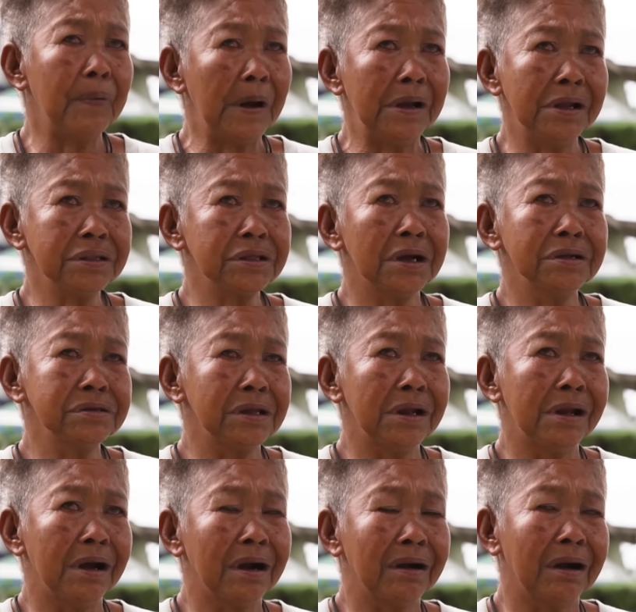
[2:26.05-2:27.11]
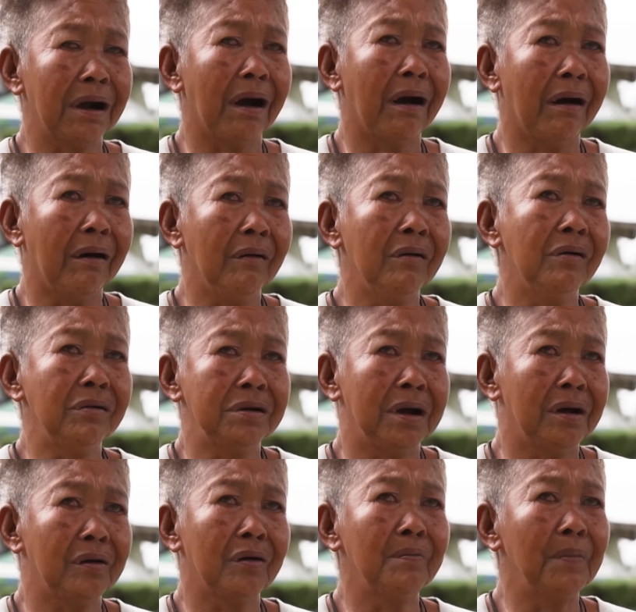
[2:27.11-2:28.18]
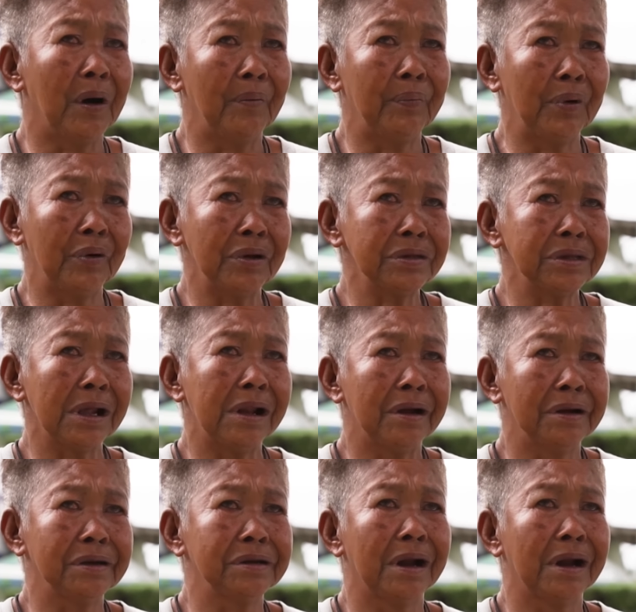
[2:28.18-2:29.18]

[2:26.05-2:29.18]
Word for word: palitan sila kaon aron mabuhi silang